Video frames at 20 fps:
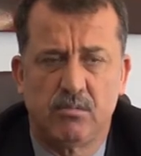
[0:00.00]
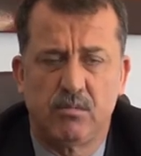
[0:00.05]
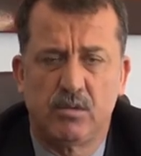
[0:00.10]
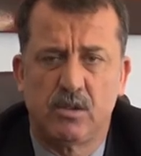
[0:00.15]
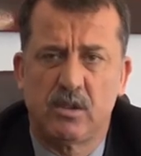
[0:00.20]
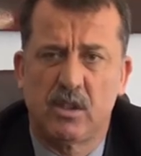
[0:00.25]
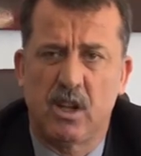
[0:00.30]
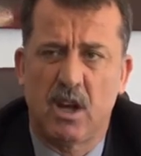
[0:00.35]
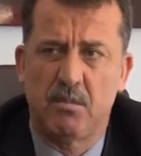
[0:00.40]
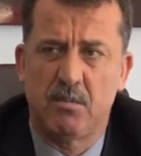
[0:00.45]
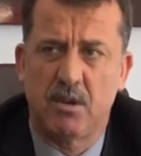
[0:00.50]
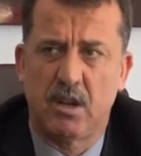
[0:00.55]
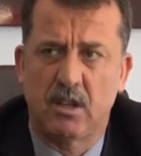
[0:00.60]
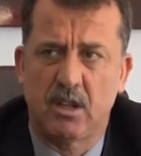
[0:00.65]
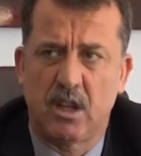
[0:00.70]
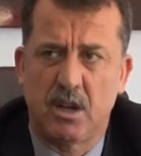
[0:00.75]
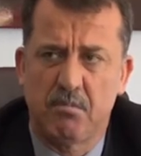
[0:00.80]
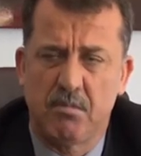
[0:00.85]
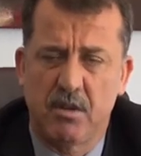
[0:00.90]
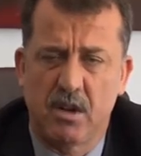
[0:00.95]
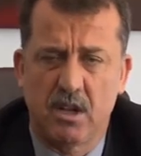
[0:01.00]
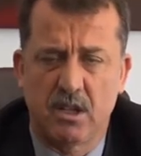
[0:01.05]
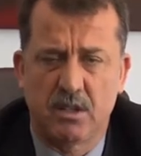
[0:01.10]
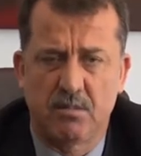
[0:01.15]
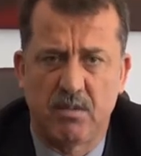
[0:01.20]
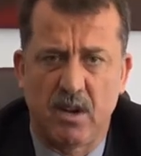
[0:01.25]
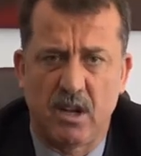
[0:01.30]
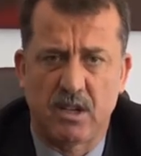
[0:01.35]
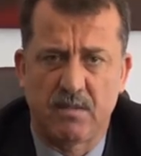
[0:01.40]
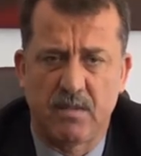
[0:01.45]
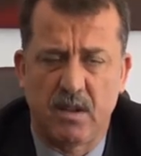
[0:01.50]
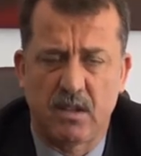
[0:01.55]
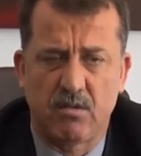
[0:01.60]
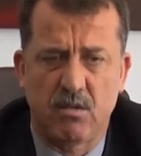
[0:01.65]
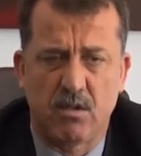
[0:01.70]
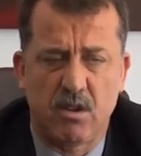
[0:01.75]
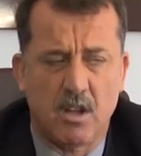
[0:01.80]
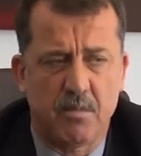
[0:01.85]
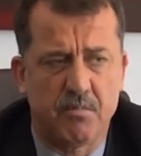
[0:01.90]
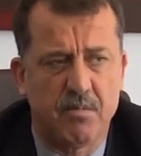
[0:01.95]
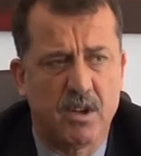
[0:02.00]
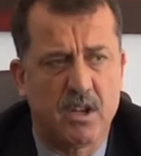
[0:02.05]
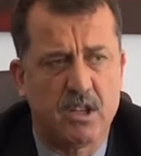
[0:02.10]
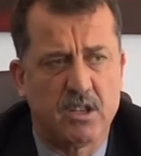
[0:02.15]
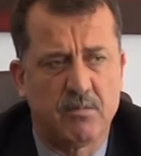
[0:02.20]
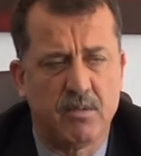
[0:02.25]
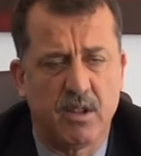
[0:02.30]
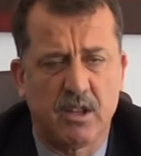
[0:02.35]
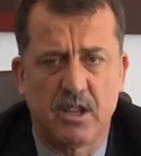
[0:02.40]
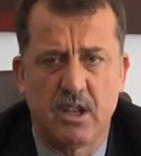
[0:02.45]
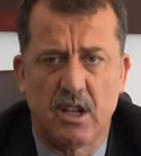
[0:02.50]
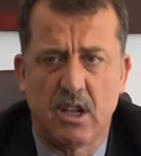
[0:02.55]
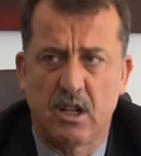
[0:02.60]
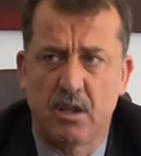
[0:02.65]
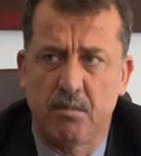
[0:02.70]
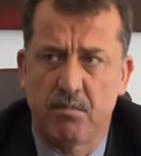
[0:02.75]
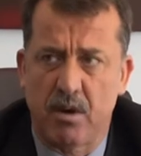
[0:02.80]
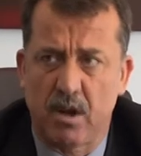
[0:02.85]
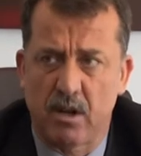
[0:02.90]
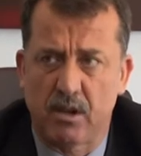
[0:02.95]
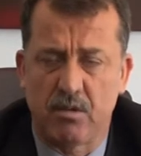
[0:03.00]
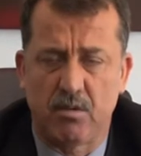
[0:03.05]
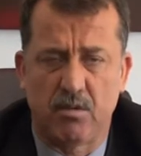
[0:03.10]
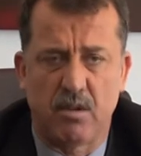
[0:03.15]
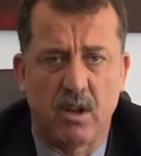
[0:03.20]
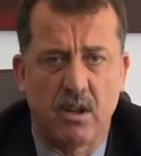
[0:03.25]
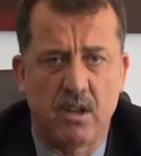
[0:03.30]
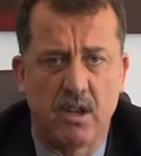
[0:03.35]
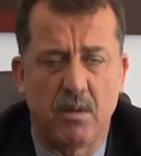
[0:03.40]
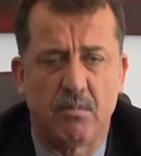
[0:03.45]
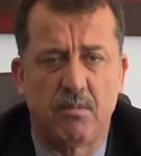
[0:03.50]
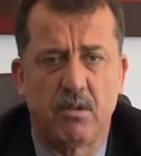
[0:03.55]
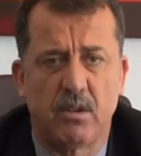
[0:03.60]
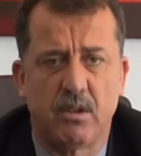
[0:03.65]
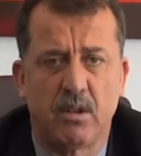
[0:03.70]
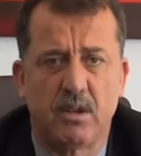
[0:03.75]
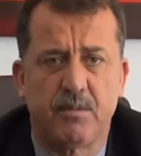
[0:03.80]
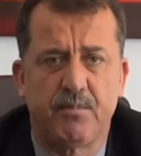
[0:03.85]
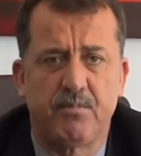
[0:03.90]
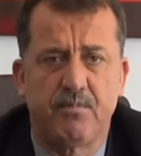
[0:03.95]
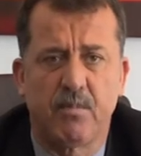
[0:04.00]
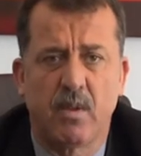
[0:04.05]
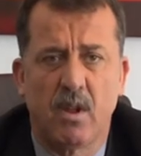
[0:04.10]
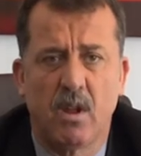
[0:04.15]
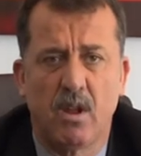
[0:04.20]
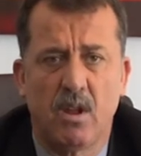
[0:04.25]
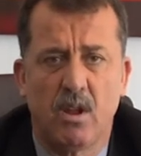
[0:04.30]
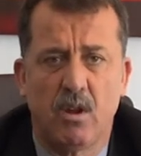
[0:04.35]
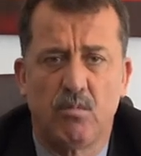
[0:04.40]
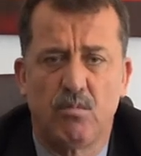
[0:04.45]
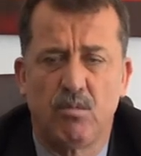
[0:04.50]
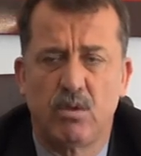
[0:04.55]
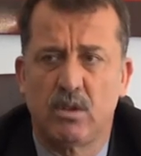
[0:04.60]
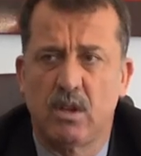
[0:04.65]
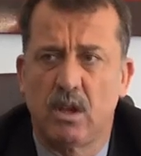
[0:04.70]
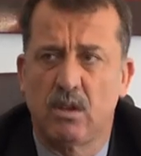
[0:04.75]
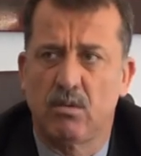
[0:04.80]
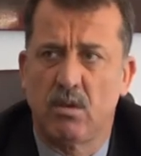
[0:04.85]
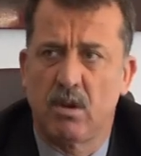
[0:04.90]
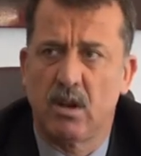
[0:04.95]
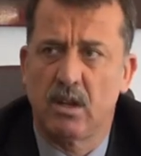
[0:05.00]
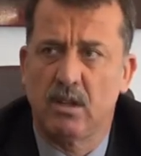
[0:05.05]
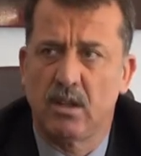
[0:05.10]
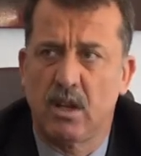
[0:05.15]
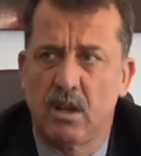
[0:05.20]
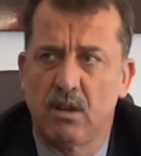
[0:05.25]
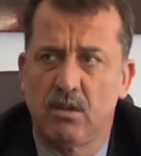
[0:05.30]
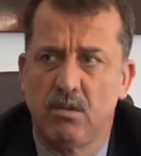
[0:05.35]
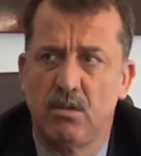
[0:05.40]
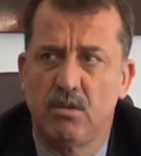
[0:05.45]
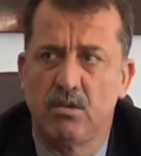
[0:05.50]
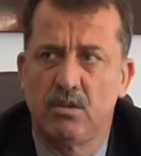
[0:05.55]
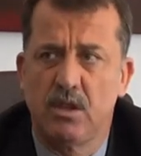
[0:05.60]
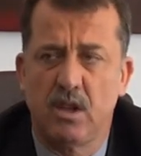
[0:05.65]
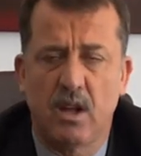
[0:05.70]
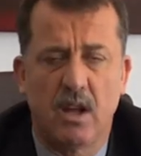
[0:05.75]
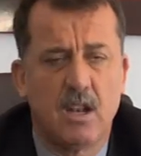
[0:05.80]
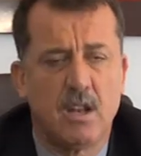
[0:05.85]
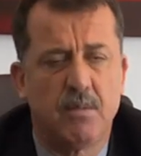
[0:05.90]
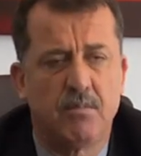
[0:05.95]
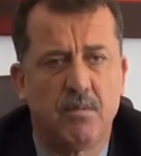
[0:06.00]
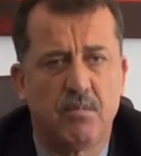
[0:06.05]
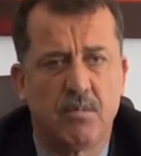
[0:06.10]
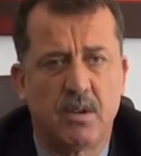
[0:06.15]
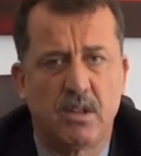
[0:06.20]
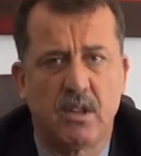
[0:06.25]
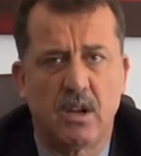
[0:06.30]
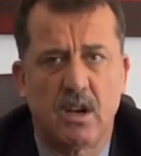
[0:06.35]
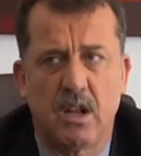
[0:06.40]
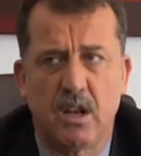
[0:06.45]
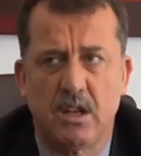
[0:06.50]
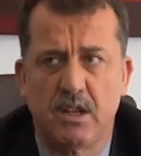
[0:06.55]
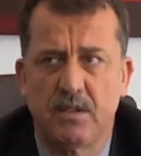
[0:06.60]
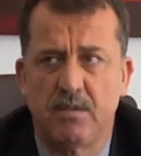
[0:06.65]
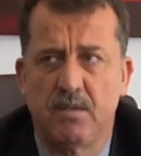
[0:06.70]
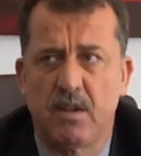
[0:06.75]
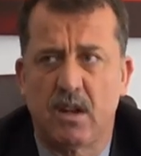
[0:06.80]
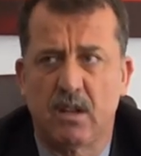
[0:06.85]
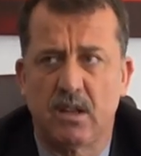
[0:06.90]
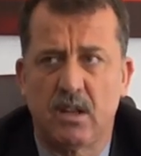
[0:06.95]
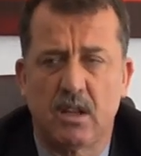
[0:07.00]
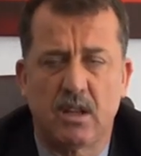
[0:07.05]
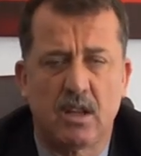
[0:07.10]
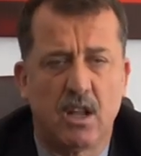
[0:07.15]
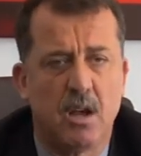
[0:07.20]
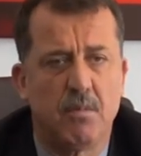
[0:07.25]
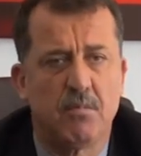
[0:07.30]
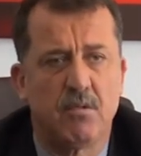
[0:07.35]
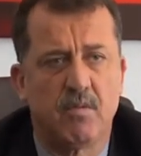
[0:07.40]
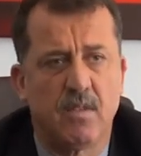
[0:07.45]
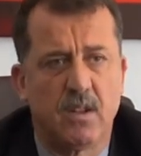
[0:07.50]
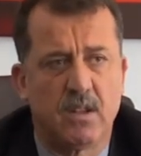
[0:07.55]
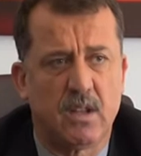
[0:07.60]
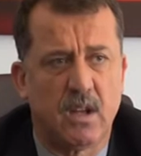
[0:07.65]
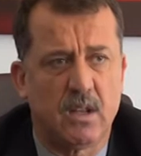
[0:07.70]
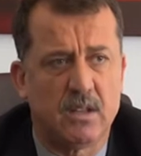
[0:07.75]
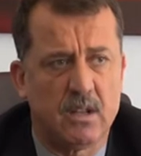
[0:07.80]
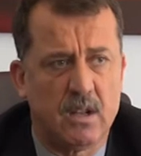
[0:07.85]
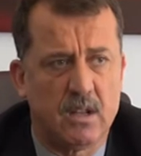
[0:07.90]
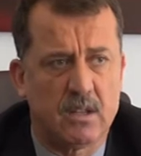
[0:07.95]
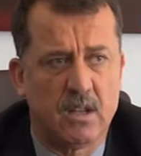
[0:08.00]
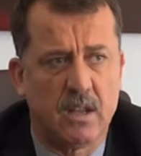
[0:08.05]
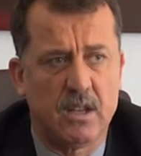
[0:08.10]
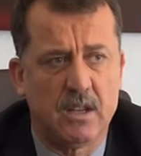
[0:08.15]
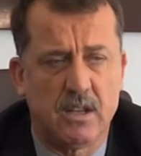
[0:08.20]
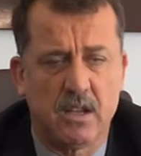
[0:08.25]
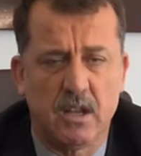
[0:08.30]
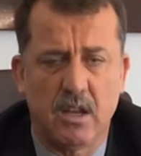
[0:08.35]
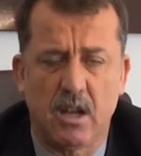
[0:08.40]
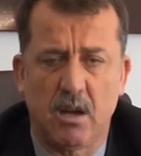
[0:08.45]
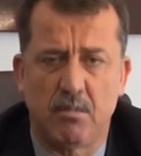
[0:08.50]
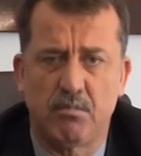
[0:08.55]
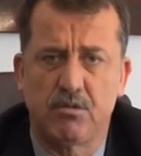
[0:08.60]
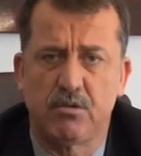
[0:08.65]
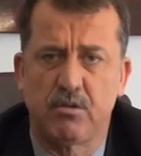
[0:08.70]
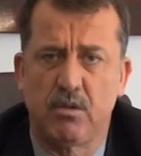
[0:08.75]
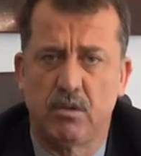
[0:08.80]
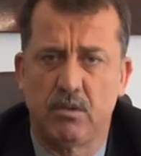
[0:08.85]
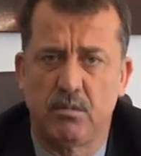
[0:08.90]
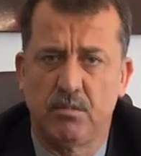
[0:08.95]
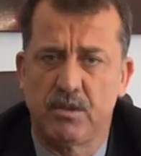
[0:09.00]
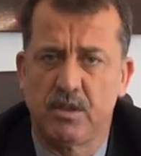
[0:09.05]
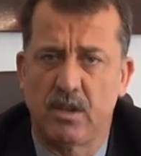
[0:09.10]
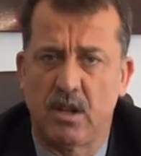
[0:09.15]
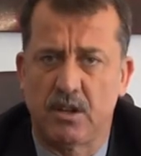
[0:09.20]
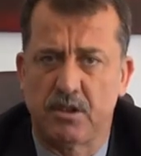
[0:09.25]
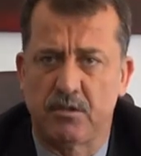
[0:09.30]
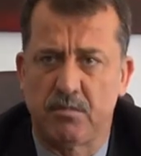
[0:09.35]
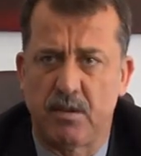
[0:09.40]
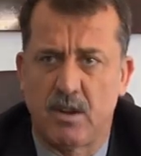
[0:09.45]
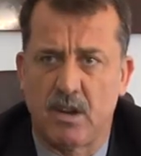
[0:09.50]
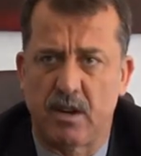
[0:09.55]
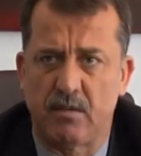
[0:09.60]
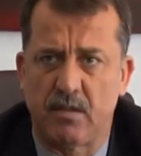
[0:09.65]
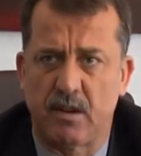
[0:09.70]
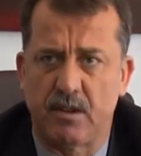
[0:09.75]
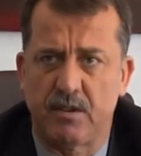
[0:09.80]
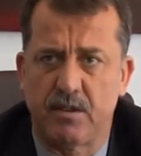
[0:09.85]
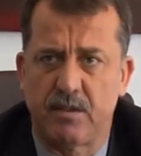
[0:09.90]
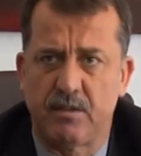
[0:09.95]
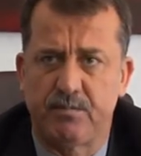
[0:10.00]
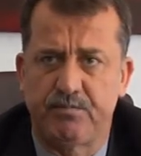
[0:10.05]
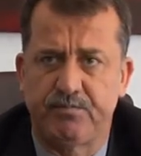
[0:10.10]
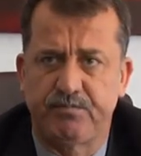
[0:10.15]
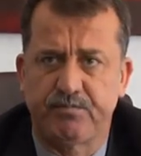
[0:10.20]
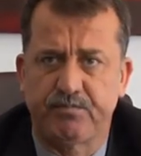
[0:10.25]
bu tamiratların bir kısmı asfalt olarak bir kısmı da kilitli parke olarak yapıldı. Bundan dolayı da 150 bin metrekare civarında tamir ve tadilatla ilgili yapmış olduğumuz çalışmalar var.